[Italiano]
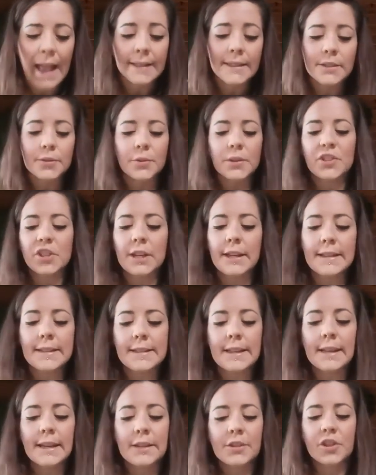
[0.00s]
È di Sua
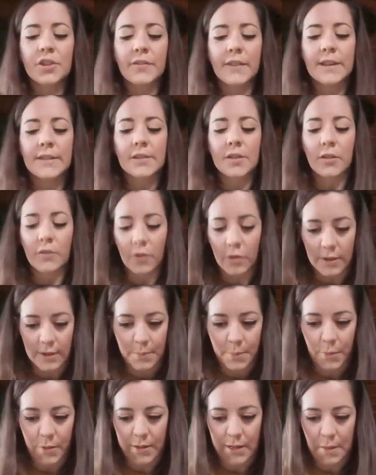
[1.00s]
Eccellenza l'Arcivescovo,
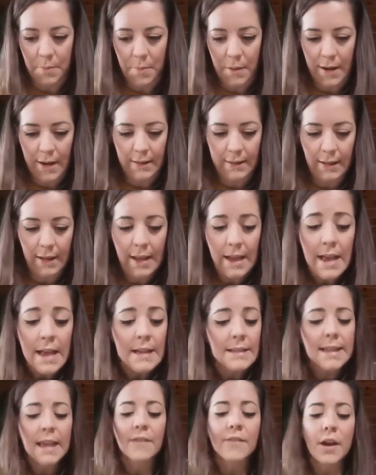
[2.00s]
rispose il prete.
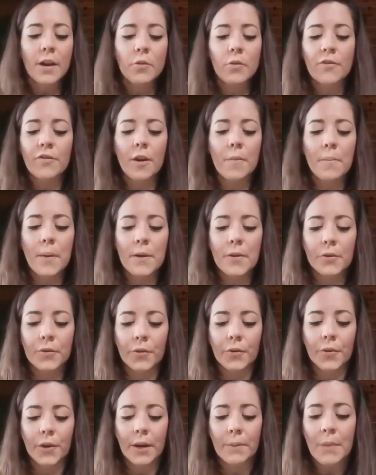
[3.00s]
Serve a lui fra un paio
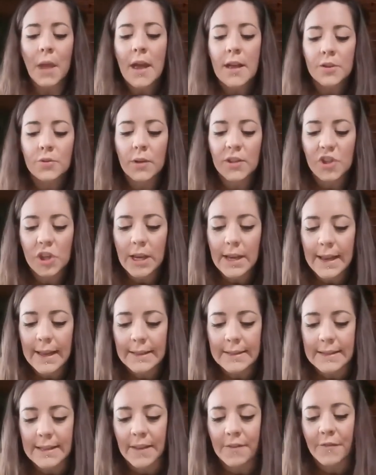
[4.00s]
d'ore. Sua
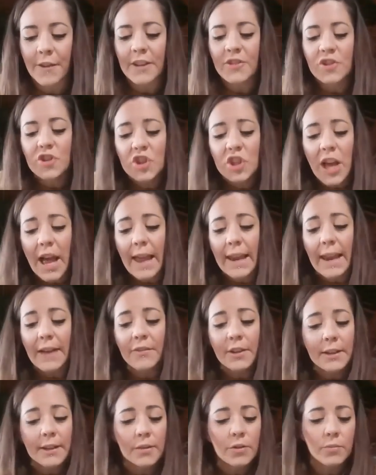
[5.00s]
Eccellenza fa già la
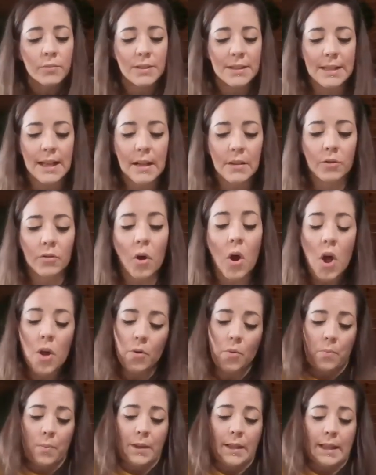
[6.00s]
vita di un santo.
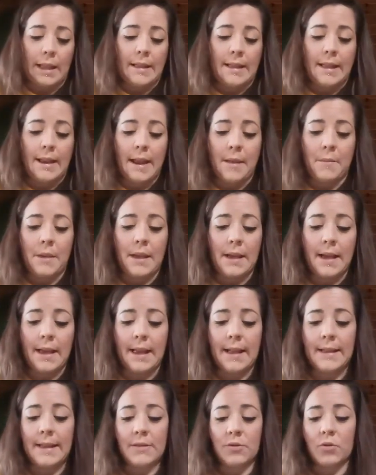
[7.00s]
Non pretenderai mica
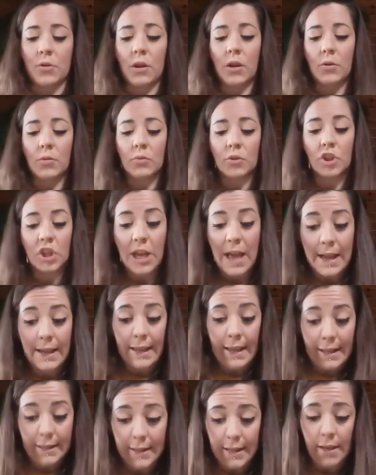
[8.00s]
che adesso rinunci
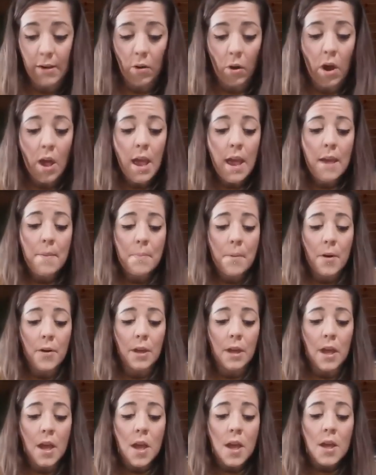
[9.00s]
anche a Dio. E
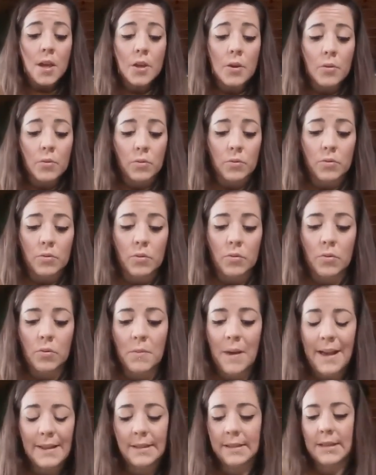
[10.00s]
poi io non sono
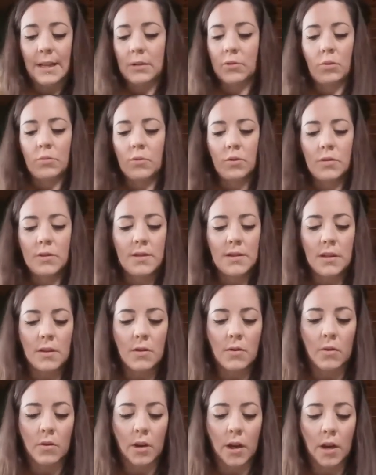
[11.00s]
mai stato
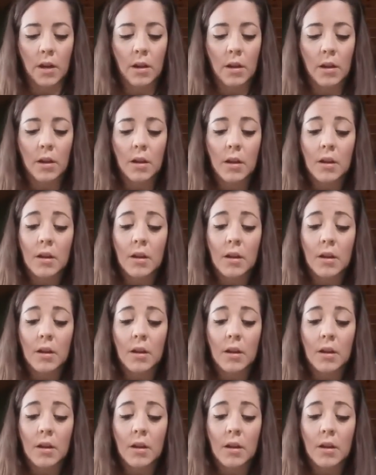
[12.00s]
monsignore.